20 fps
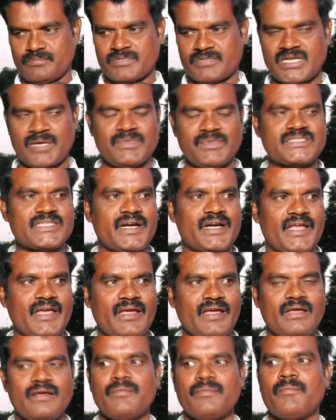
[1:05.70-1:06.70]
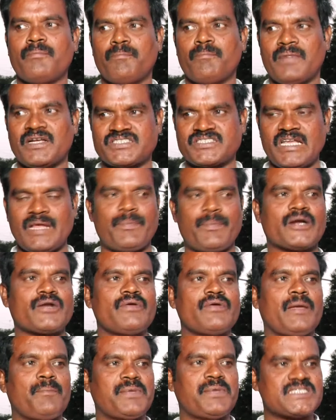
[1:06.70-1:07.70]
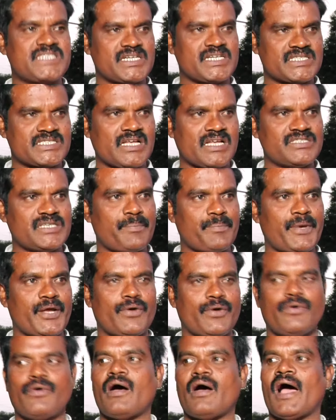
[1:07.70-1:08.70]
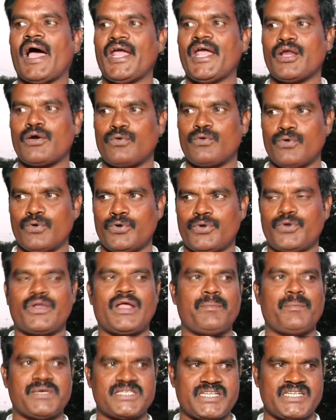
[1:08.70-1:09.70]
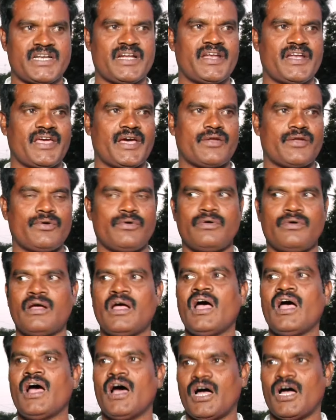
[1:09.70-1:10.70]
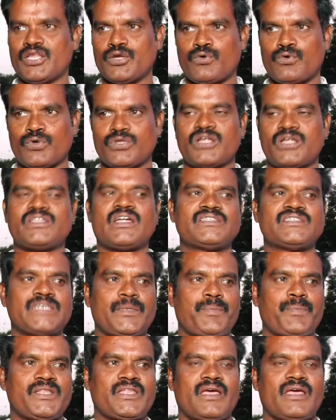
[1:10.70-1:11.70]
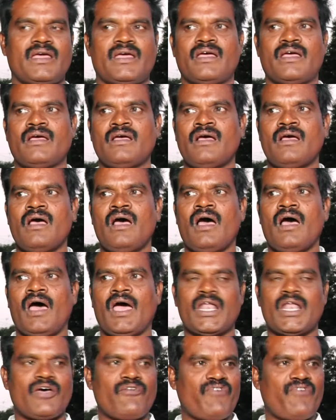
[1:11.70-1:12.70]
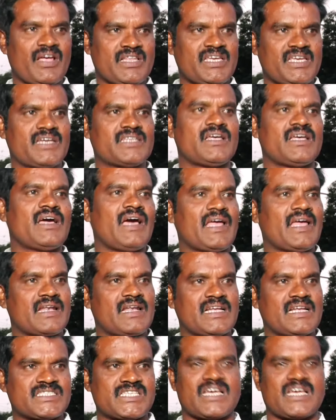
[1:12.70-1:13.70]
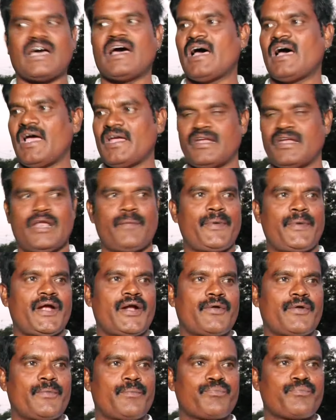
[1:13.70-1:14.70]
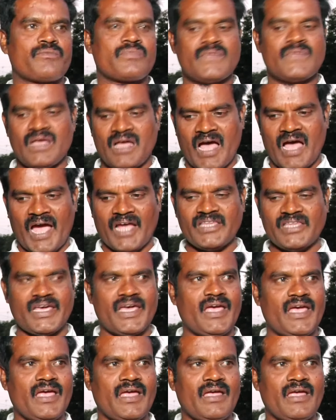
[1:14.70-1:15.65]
క్షమించండి మచిలీపట్నం ఎంపీ సీట్ ఇస్తా అని చెప్పారు ఆయన గుంటూరు ఎంపీ సీట్ అడిగారు అది కుదరదని చెప్పితే ఆయన వ్యక్తిగతంగా ఆయన నచ్చక ఆయన వెళ్ళిపోయాడు అయితే